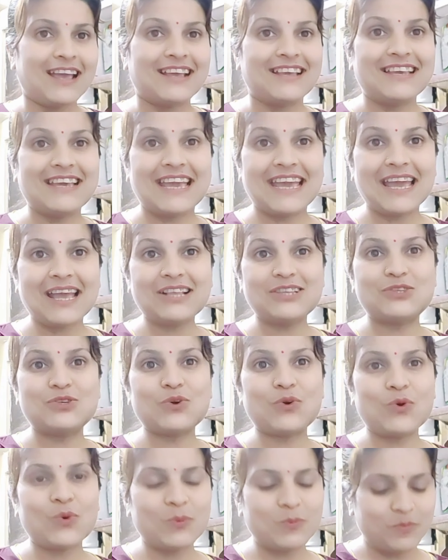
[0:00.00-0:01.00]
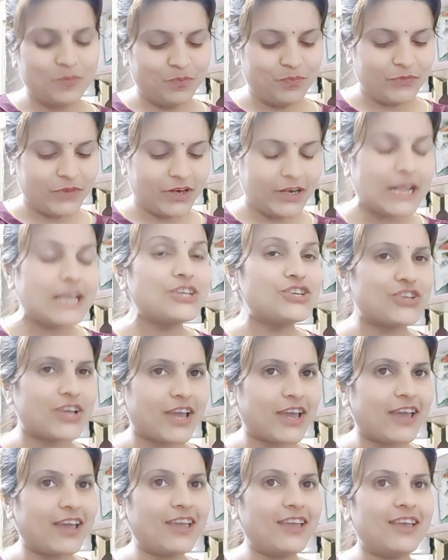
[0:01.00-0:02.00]
ये जो डिश
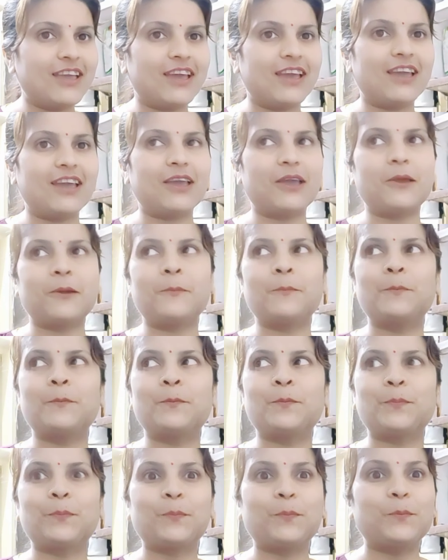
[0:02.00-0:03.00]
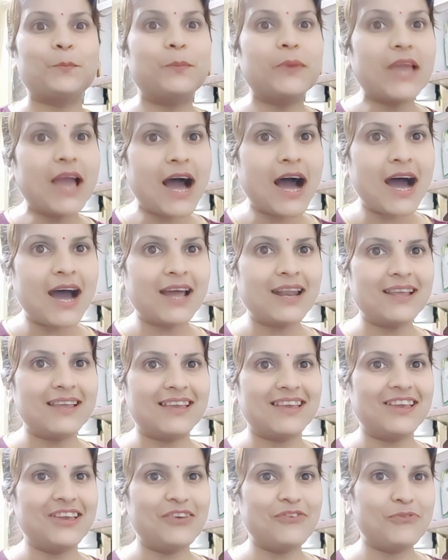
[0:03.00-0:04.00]
है ये बिहार
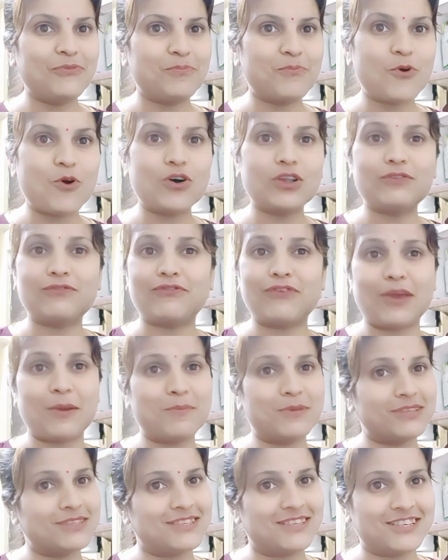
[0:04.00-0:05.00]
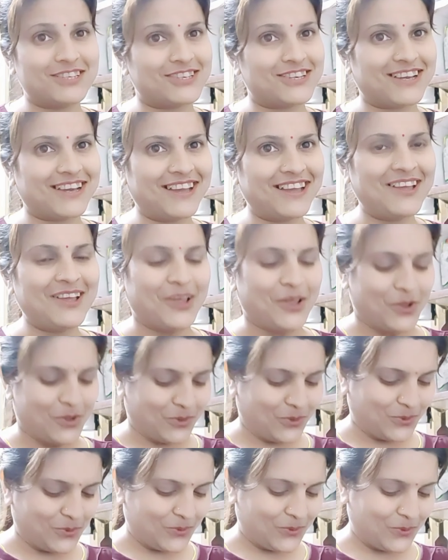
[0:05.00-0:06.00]
की बहुत फेमस डिश है
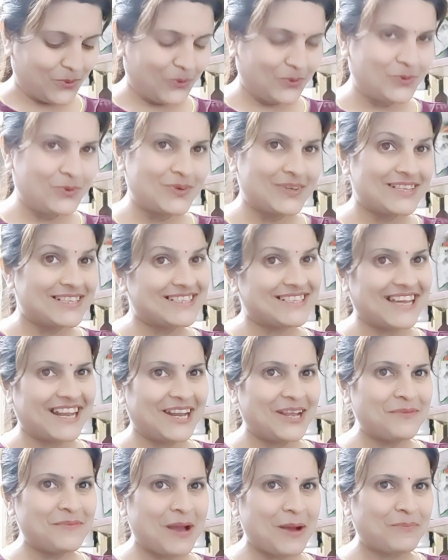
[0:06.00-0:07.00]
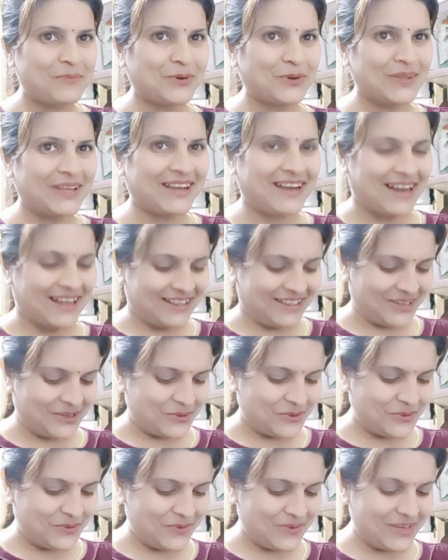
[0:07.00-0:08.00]
तो चलिए मैं आपको दिखाती
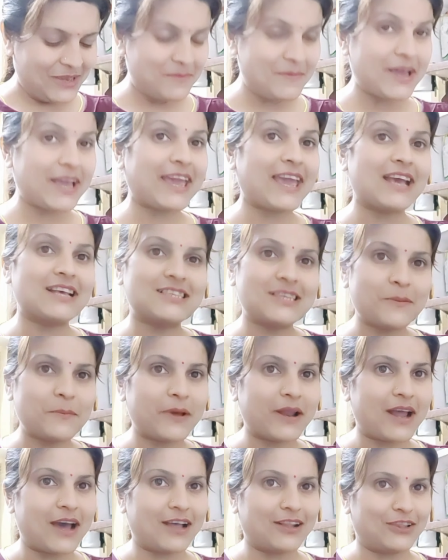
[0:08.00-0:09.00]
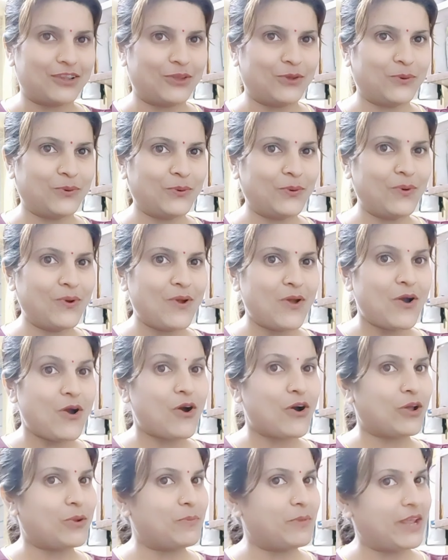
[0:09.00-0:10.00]
हूँ कि मैं कैसे बनाती हूँ
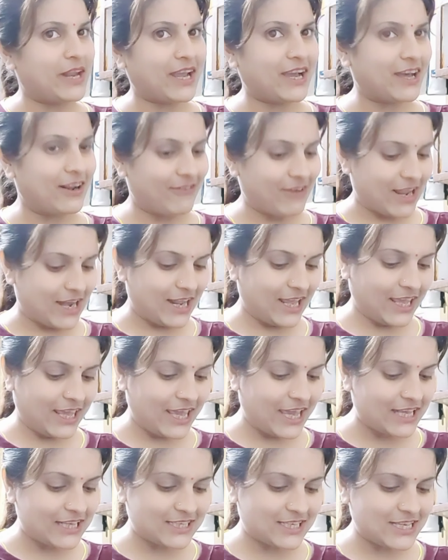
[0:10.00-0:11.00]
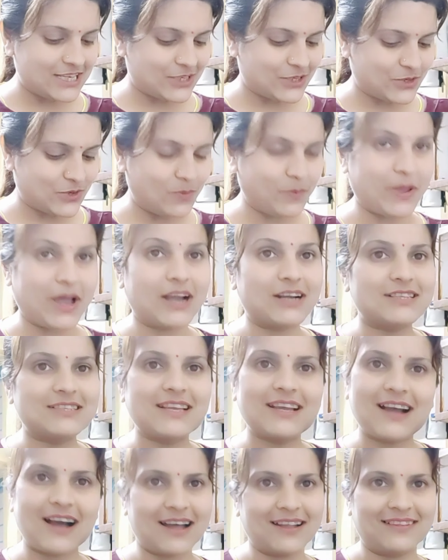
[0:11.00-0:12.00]
और मेरे घर वाले कैसे इसको प्यार से
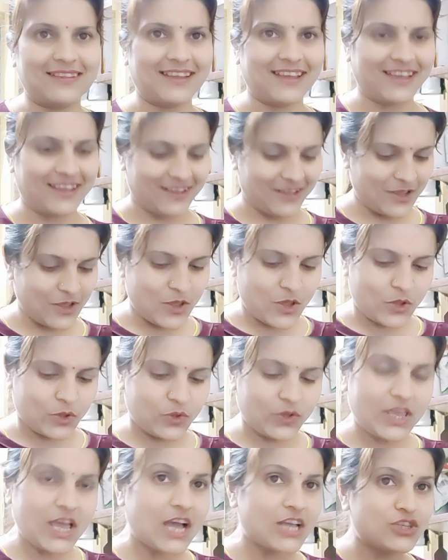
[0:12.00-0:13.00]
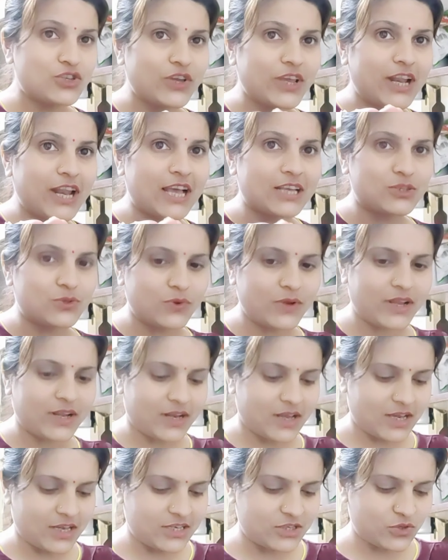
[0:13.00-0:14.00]
खाते हैं तो यहाँ जो ये लहसुन है ना
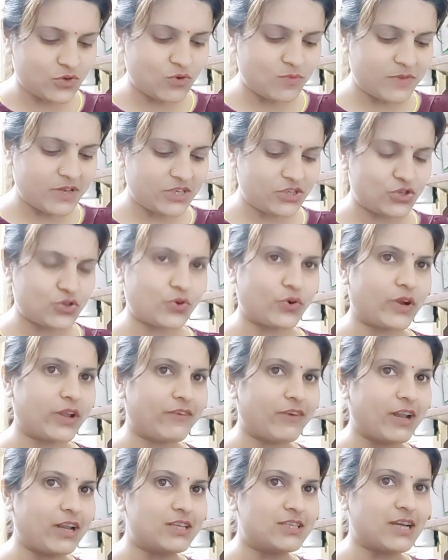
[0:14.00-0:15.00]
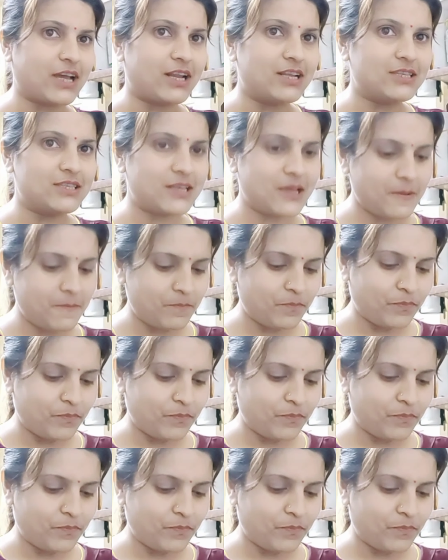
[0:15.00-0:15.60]
इसको मैं इस छोटे वाली जाली से